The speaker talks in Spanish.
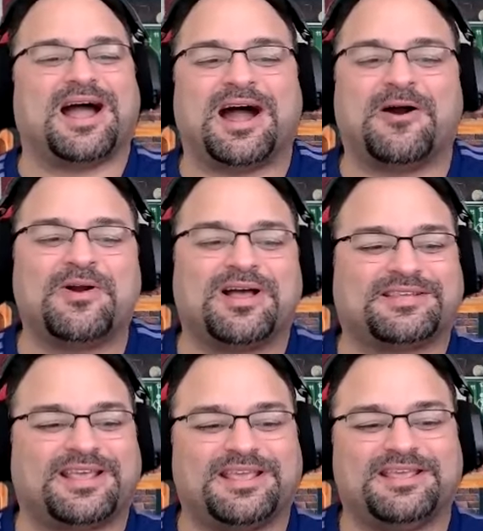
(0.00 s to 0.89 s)
aún
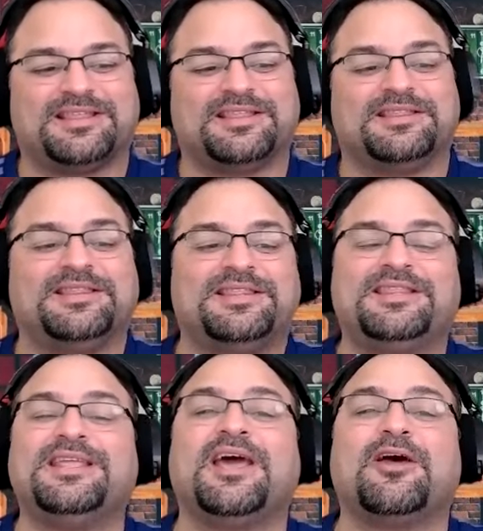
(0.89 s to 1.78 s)
así
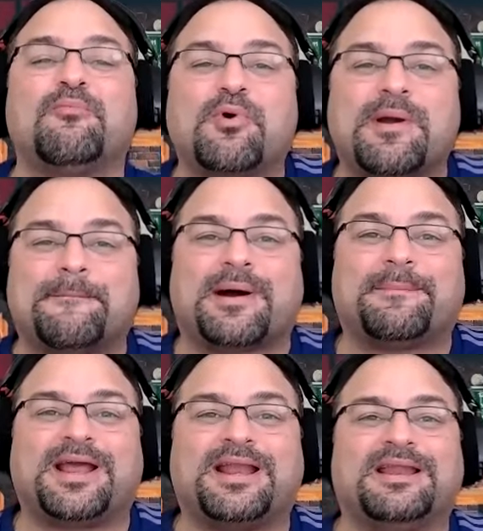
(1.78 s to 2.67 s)
dieron buen
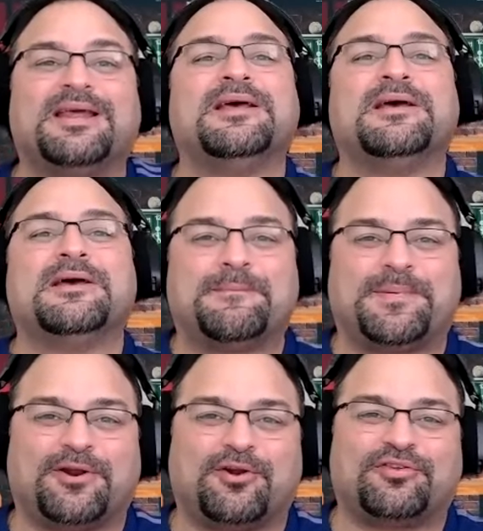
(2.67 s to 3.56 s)
papel,
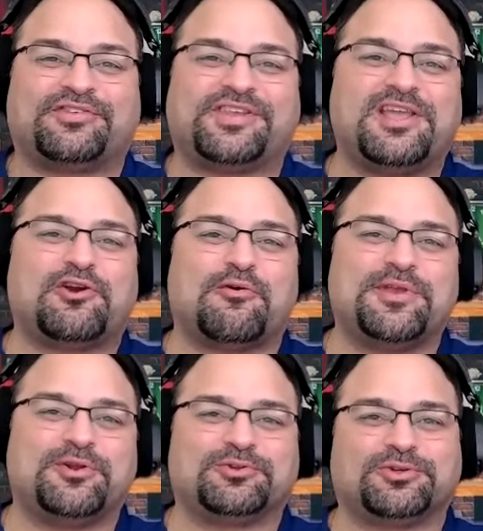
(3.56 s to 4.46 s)
pero cinco
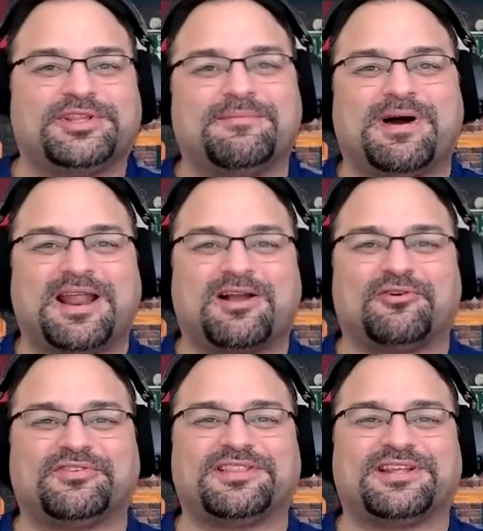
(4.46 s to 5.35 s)
minutos de mala
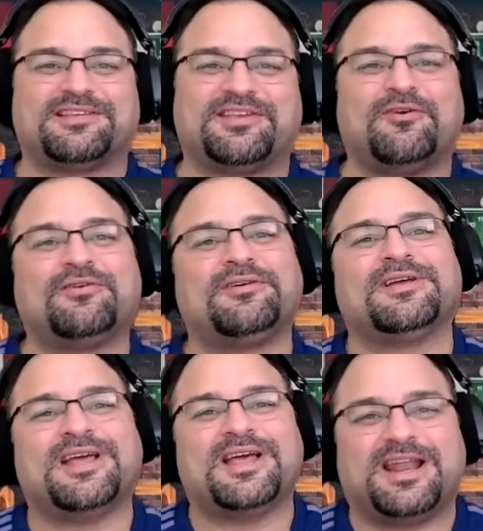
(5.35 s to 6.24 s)
concentración
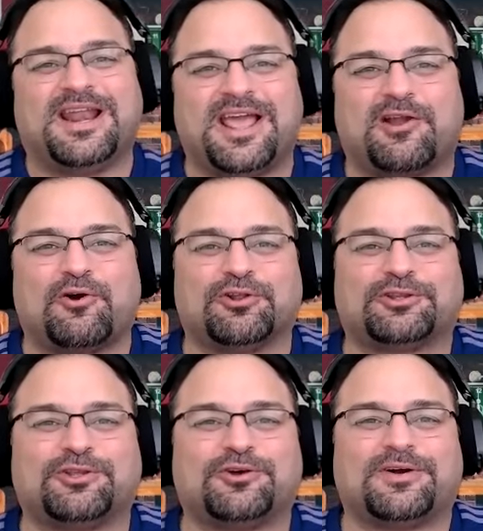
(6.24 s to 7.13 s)
les
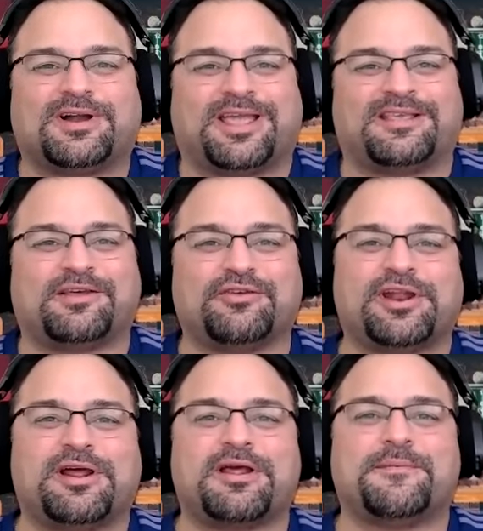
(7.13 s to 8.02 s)
costó que Saudi
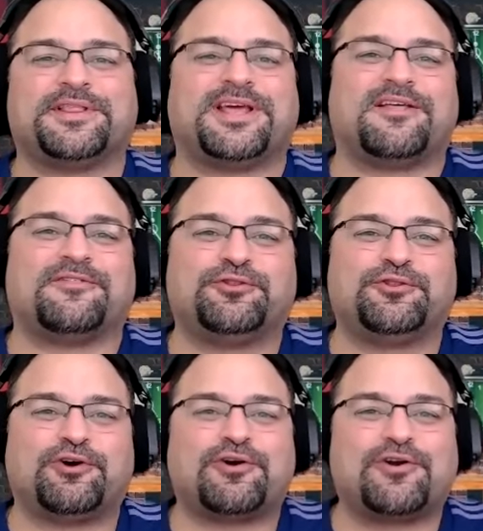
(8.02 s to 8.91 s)
Arabia le metiera
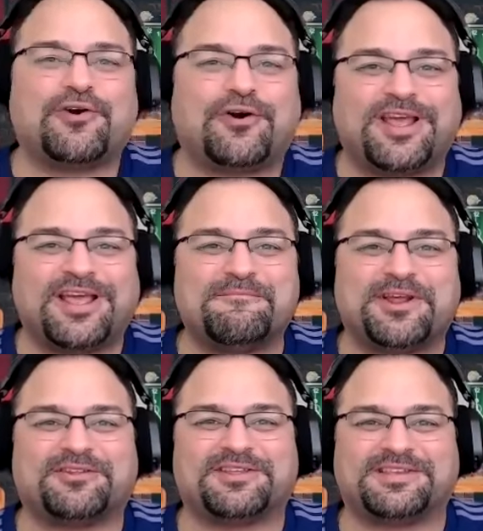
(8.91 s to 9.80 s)
dos goles en
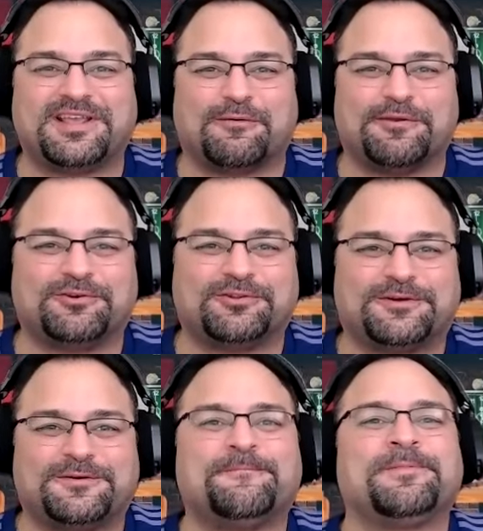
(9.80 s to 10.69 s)
menos de cinco
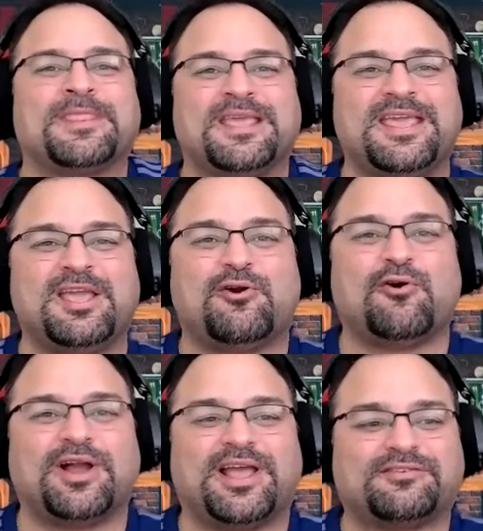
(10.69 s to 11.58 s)
minutos y
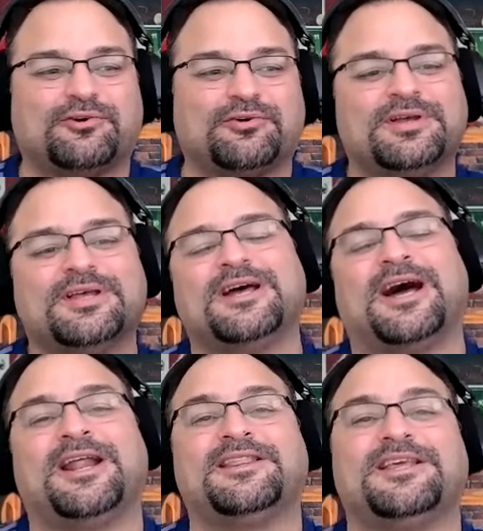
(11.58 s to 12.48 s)
con eso
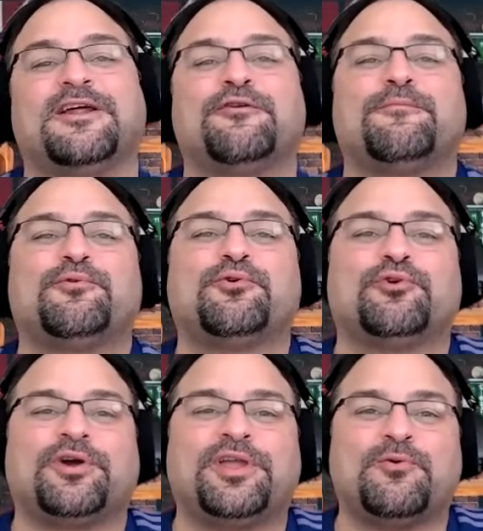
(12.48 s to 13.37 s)
Argentina no
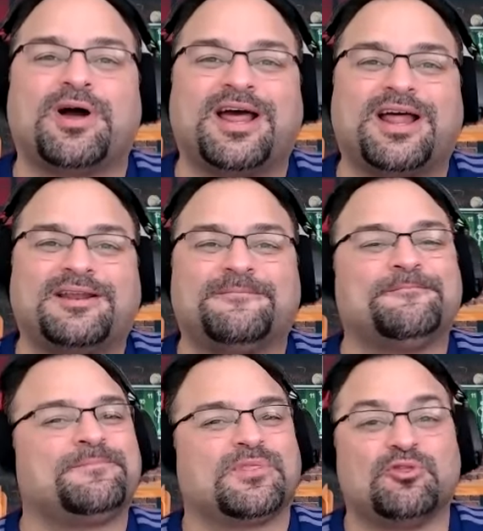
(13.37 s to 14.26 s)
pudo igualar,
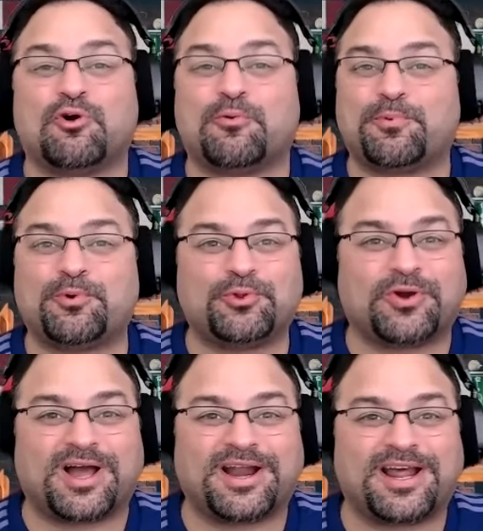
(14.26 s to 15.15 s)
no
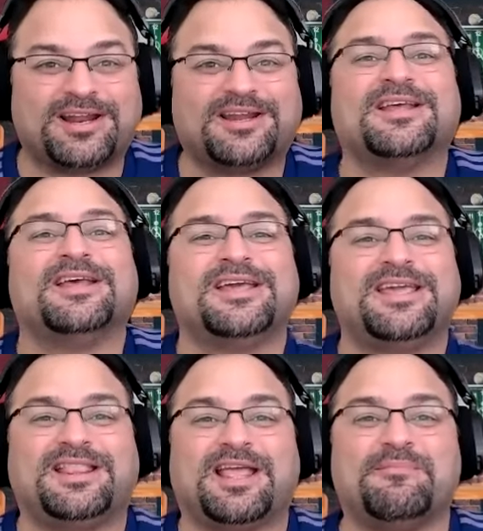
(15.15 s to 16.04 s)
pudo ganar
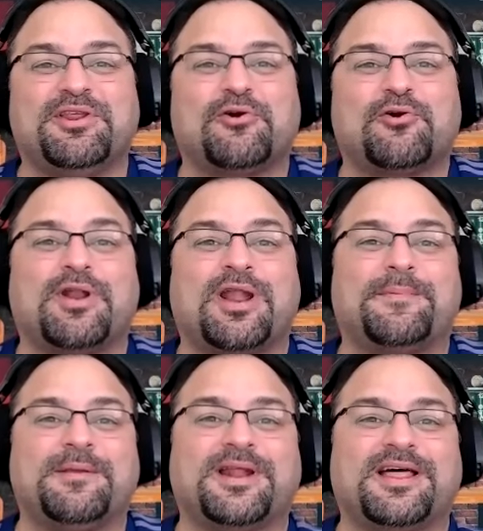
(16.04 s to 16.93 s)
y terminó con
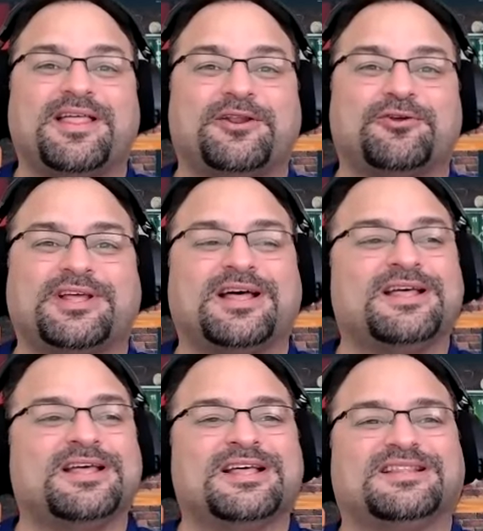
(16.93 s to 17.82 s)
la primera
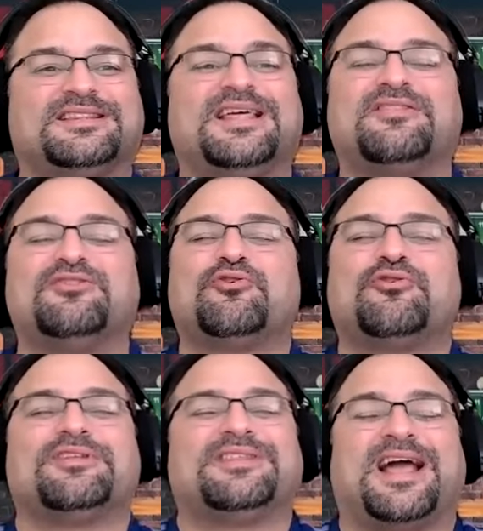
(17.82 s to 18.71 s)
derrota
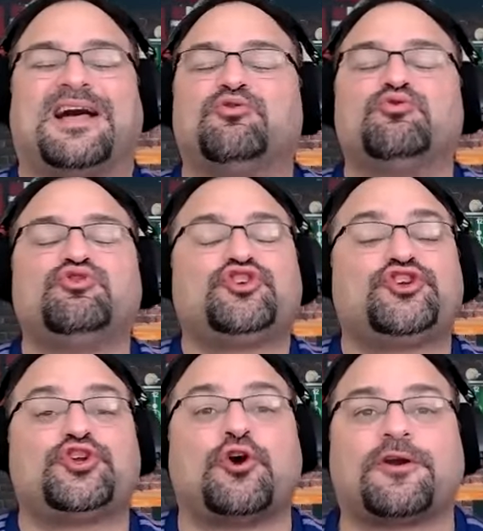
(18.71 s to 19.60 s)
dando, dejando un
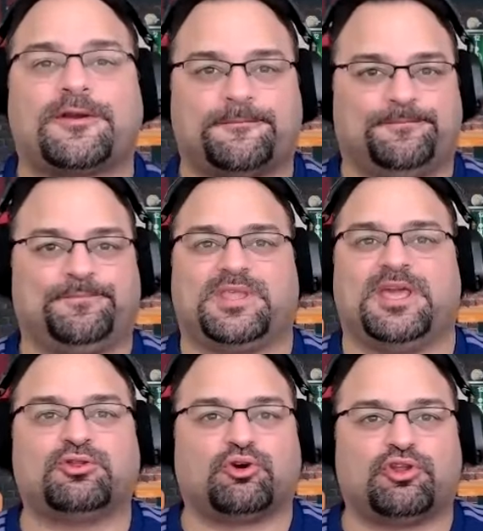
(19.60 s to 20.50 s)
shock
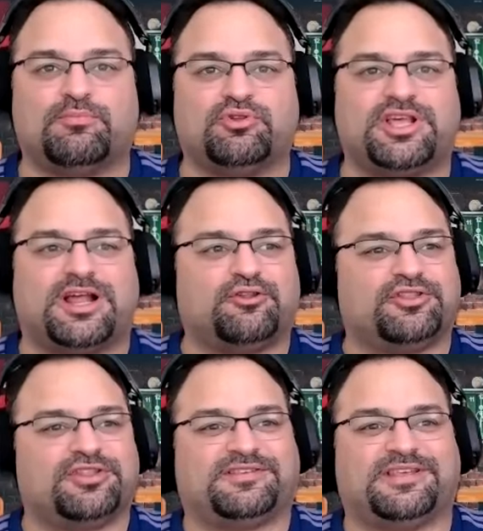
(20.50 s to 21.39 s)
en todo el mundial
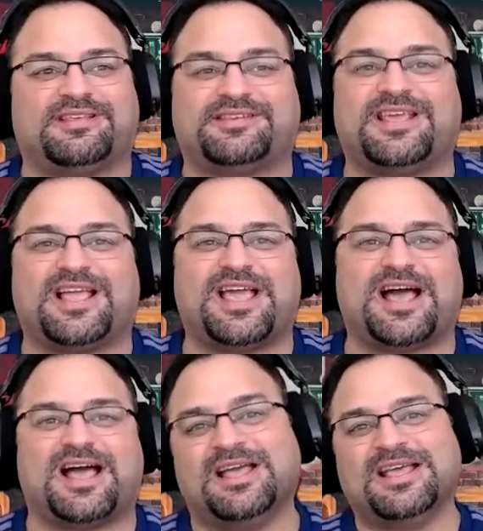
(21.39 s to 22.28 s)
donde se decía
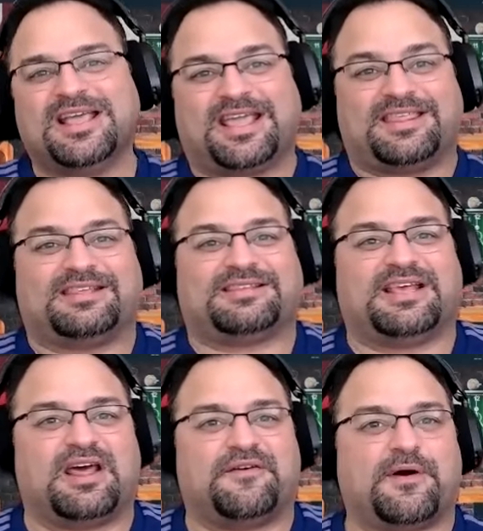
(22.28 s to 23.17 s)
ya que de
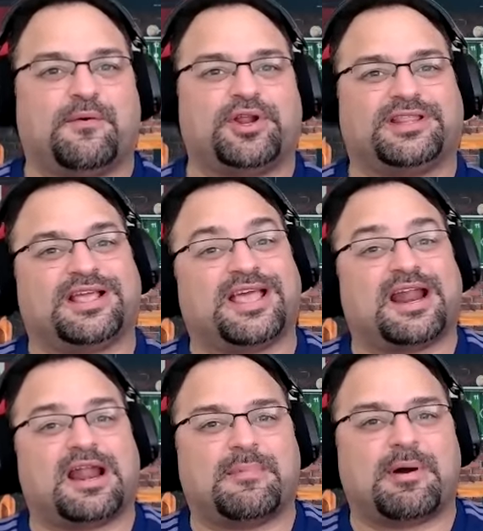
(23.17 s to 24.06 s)
ser la favorita ya
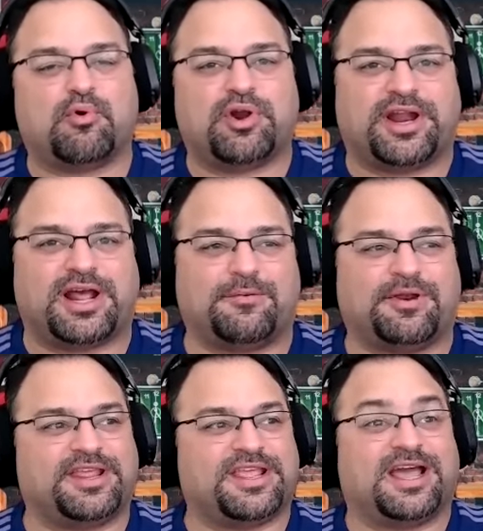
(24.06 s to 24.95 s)
era la más
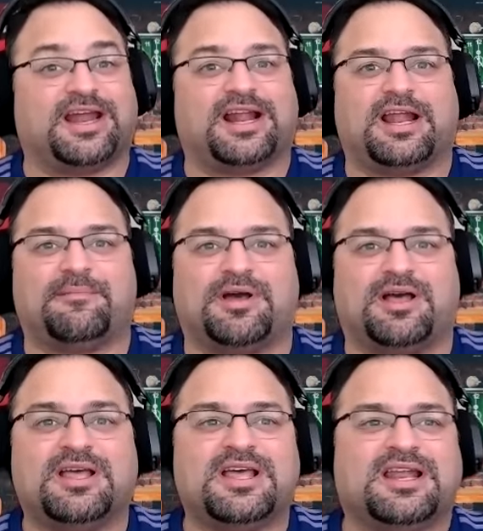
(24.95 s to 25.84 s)
vulnerable, ya era la
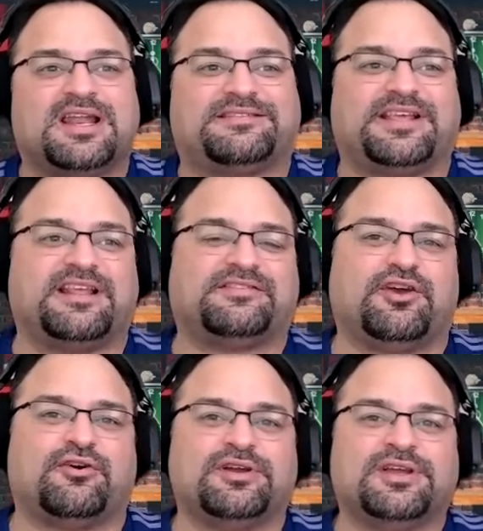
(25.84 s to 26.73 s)
más la
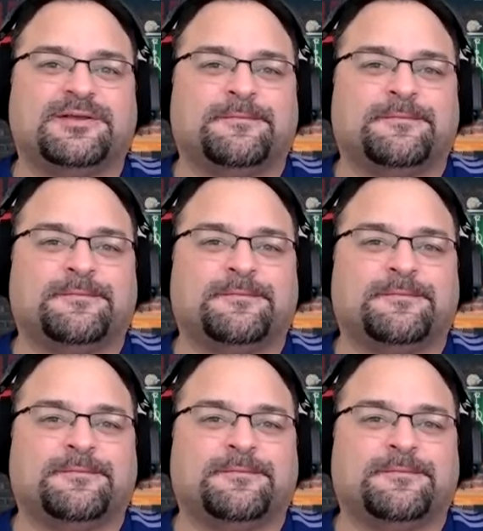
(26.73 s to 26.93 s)
selección